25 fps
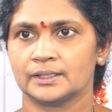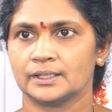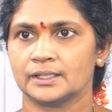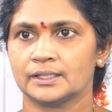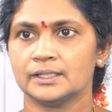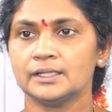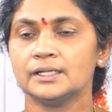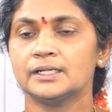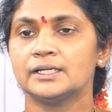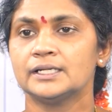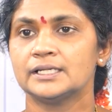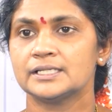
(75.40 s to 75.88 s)

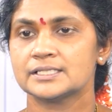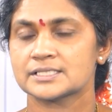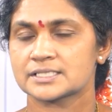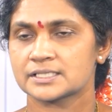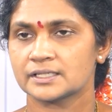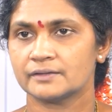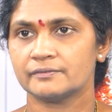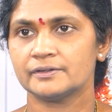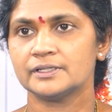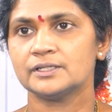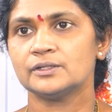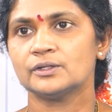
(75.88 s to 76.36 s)
కదా
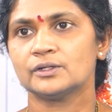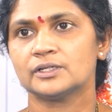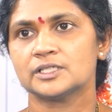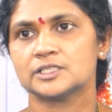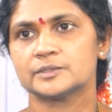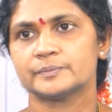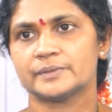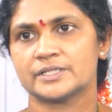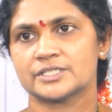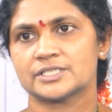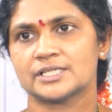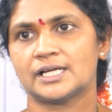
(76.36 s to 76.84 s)
సెవెన్ యొక్క
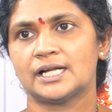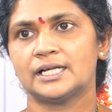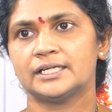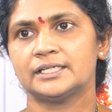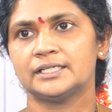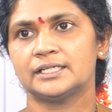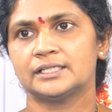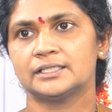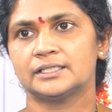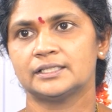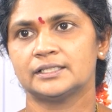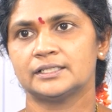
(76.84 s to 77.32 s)

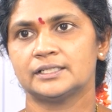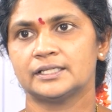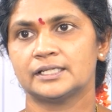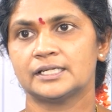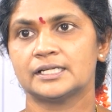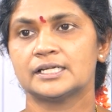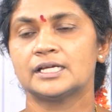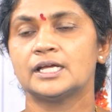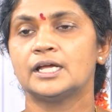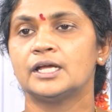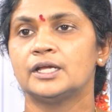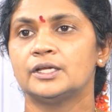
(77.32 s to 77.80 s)
స్పెషాలిటీ ఏంటంటే
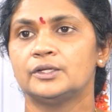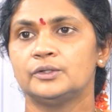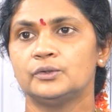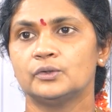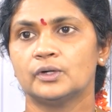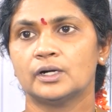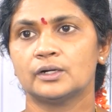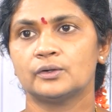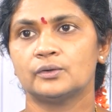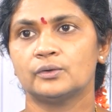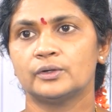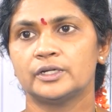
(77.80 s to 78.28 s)
యు
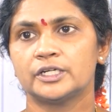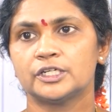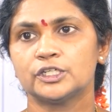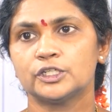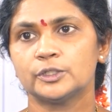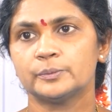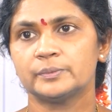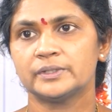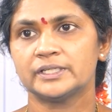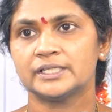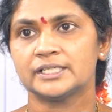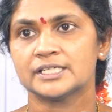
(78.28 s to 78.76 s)
ఆర్ గోయింగ్
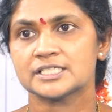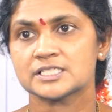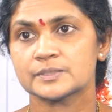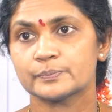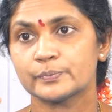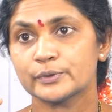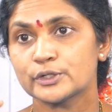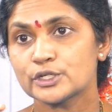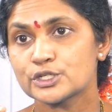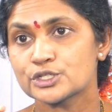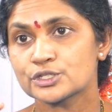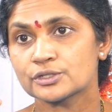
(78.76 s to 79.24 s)
టు బీ ఇన్ ఎ
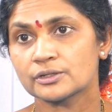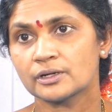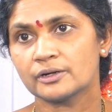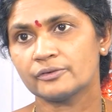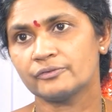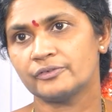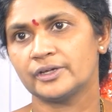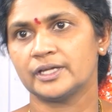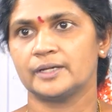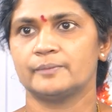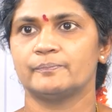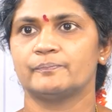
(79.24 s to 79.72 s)
స్పిరిచువల్
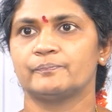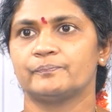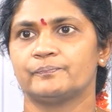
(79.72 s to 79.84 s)
వే